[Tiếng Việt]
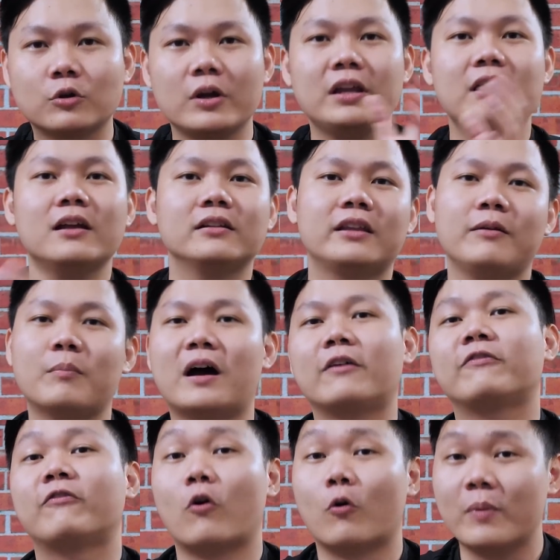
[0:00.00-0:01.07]
Tuy nhiên thì
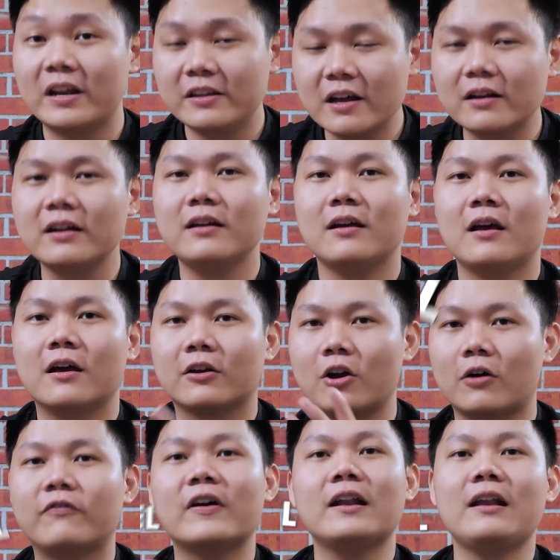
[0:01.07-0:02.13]
mà phổ biến nhất á,
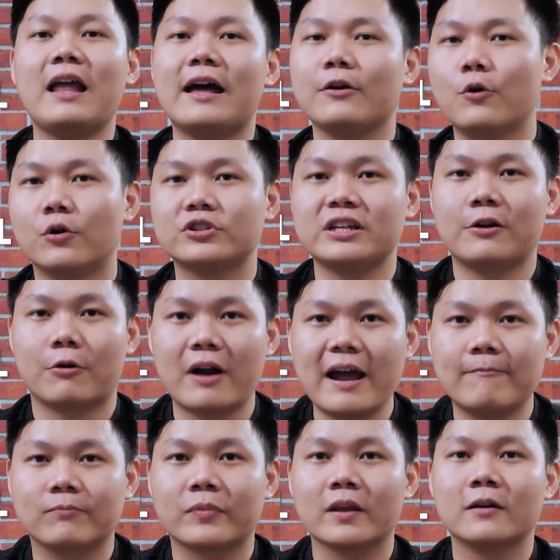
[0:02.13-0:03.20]
nó vẫn là dual channel RAM.